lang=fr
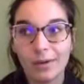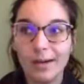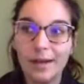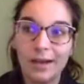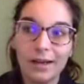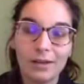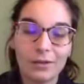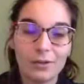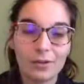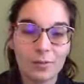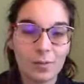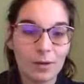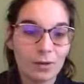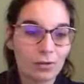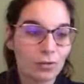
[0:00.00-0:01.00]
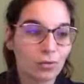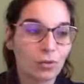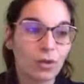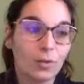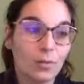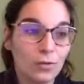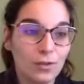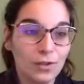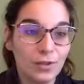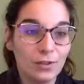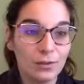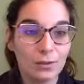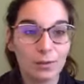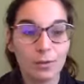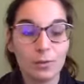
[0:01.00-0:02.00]
elle ses parents sont dans la musique
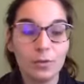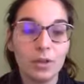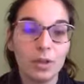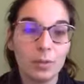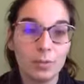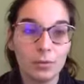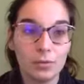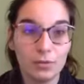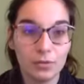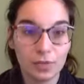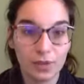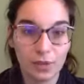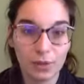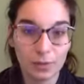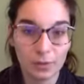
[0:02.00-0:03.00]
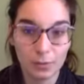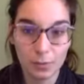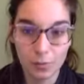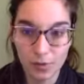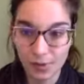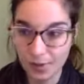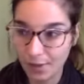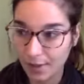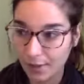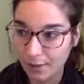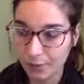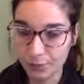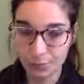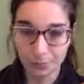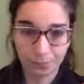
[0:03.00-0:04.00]
donc oui elle peut devenir musicienne
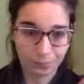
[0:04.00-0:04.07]
ou